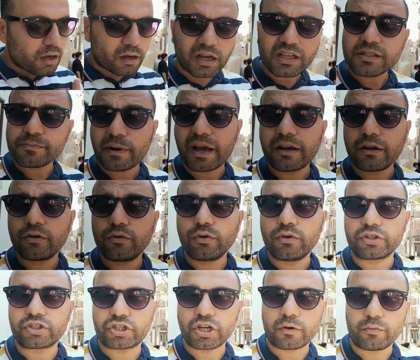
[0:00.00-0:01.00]
غصب
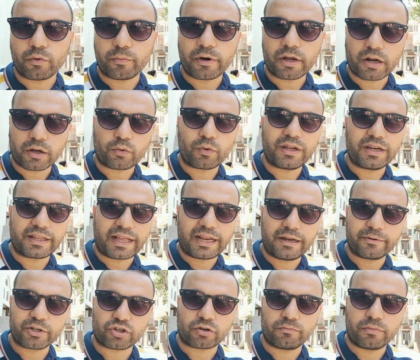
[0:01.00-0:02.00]
عنه الشيخ مبارك والد
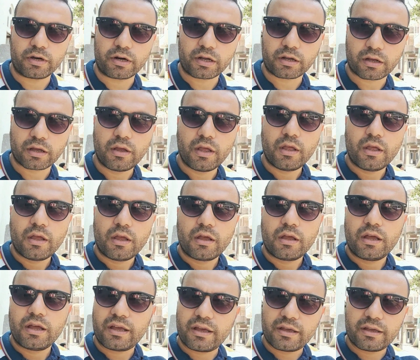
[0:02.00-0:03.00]
علي باشا مبارك
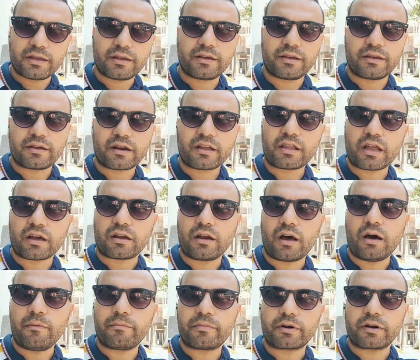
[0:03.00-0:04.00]
آه، رضخ
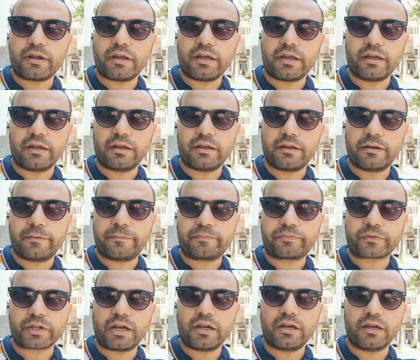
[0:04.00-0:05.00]
لامر آه،
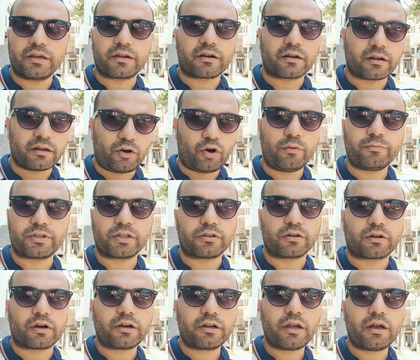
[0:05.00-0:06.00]
آه، عمده
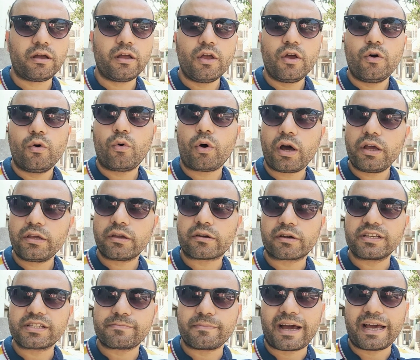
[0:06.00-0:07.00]
القريه
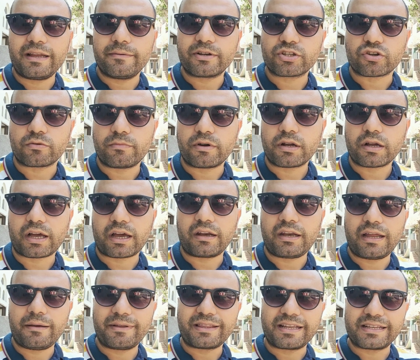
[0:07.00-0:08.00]
وغير اسم علي باشا مبارك
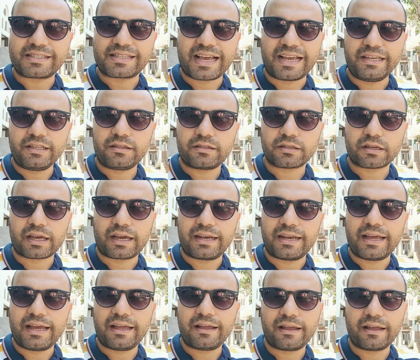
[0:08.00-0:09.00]
خلاه بدل سعيد
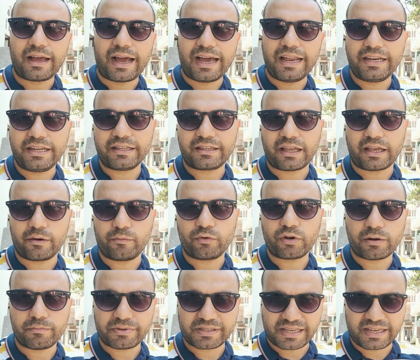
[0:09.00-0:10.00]
خلاه علي
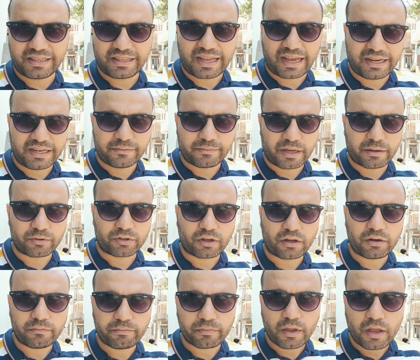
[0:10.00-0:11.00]
تيمنا بسيدنا علي بن ابي
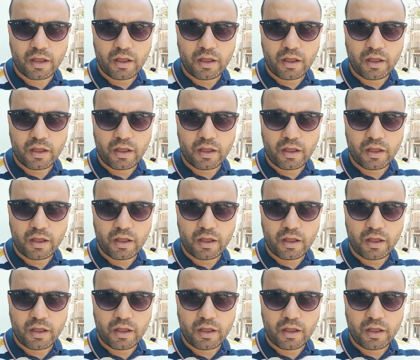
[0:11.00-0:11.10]
طالب